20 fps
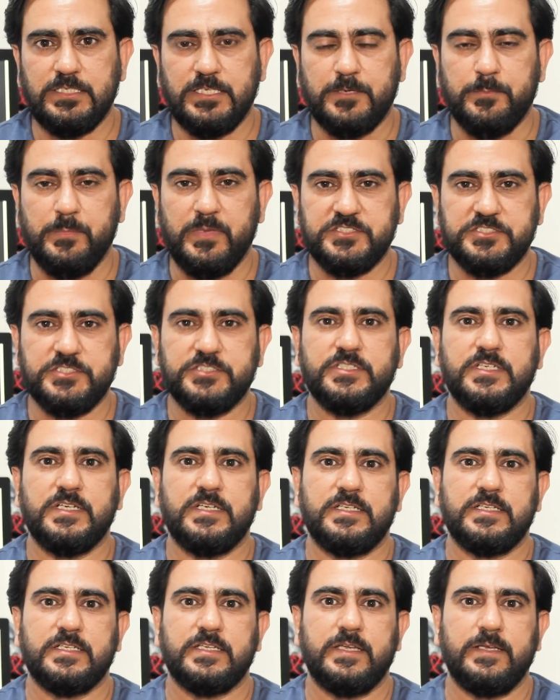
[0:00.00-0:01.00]
एक मैसेज
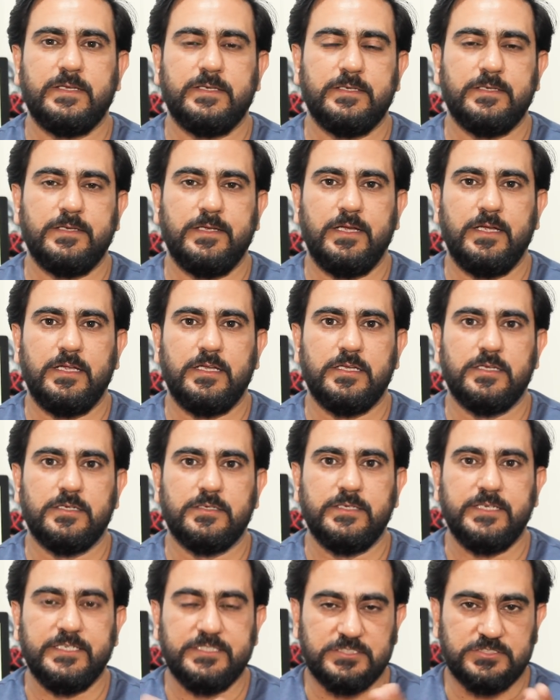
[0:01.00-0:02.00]
आया है कि
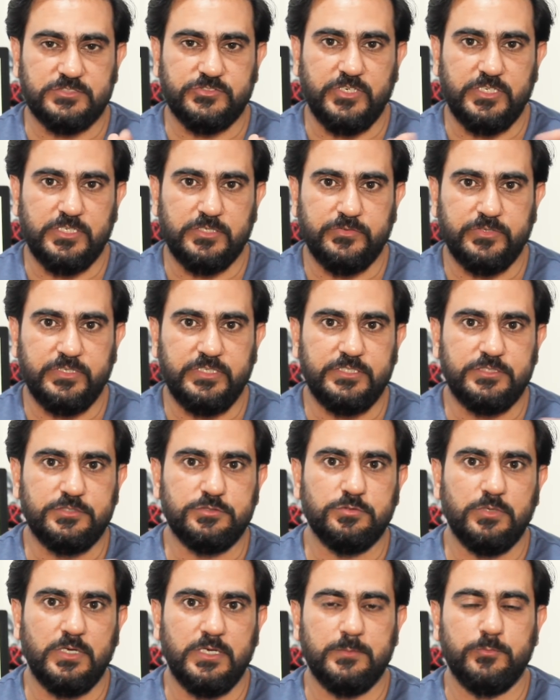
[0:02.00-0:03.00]
लेटेस्ट ट्रेलर रिलीज़
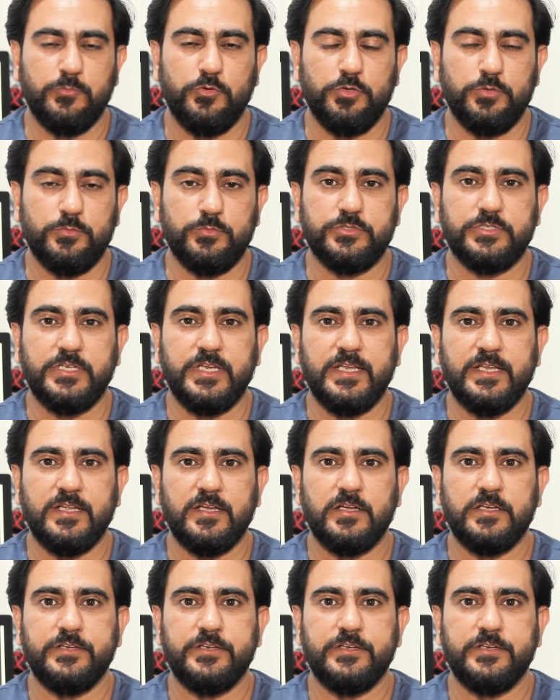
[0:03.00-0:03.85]
हुआ है बॉलीवुड की नई